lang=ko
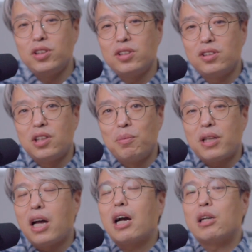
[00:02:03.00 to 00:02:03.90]
시스템이
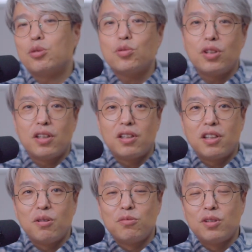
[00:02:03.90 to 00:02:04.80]
다 갖춰져 있기
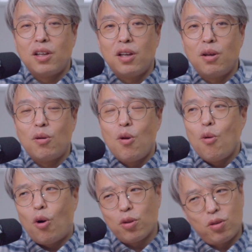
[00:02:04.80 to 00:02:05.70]
때문에
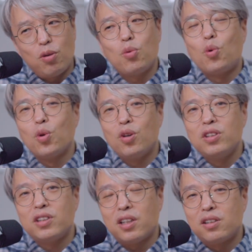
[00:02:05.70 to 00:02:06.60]
어떤
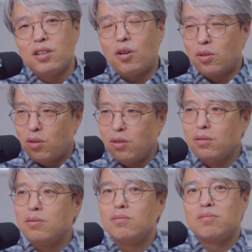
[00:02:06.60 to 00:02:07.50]
공연이 됐든
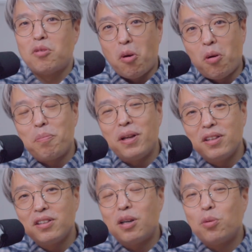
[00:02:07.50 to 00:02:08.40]
어떤 어,
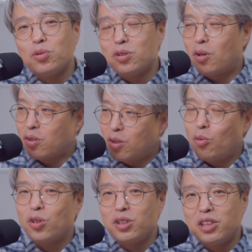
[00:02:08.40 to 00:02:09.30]
밴드가 오든
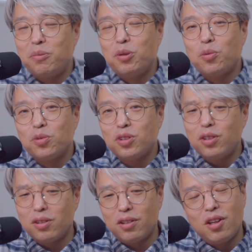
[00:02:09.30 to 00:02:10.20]
어떤 워시팀이
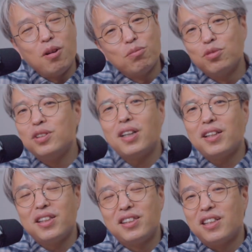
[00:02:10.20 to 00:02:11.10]
오든
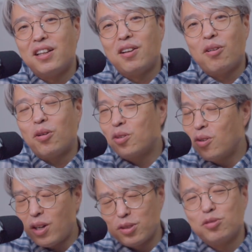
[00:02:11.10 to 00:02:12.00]
문제가 되질 않아요.
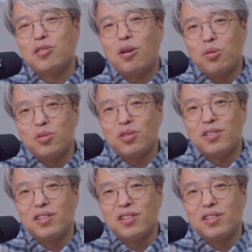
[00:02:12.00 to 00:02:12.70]
어떤 가수가 오든.